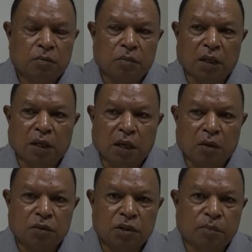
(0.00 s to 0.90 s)
bela
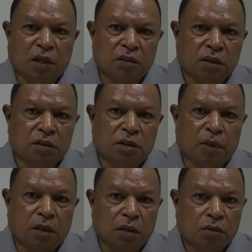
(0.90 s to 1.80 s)
halo semana sim,
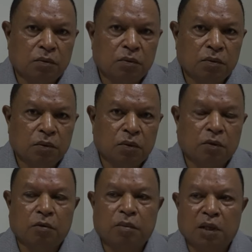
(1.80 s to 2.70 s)
semana não,
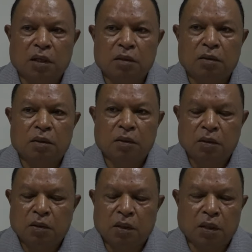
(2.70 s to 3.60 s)
ou bela
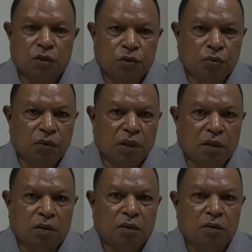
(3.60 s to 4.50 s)
uh, eh,
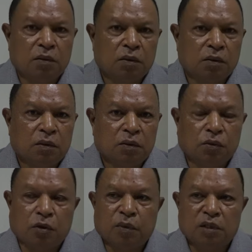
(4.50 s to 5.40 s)
junta
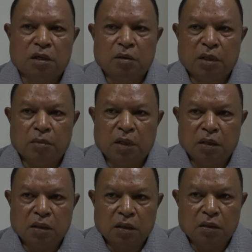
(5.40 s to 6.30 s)
turma serna bema
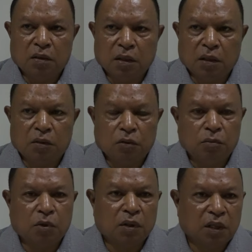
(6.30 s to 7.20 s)
uh, eh,
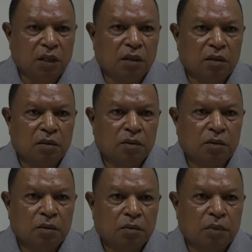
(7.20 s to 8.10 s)
nomor kik né?
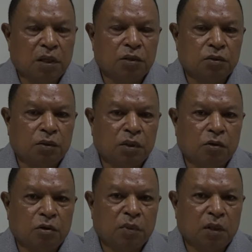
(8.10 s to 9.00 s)
bela junta
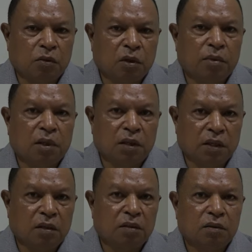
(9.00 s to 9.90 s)
turma rua bela
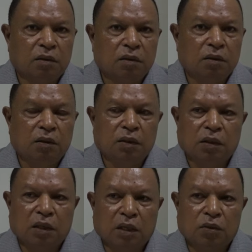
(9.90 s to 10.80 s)
ida,
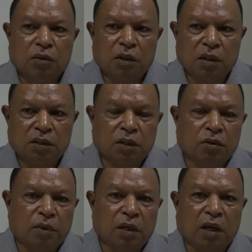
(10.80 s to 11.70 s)
atau ne
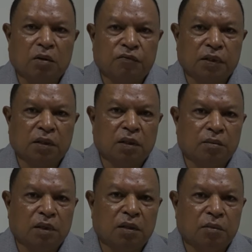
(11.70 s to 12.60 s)
ensino bela launa fatin la
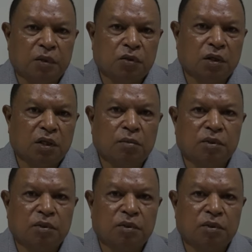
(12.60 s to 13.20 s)
bela perjudica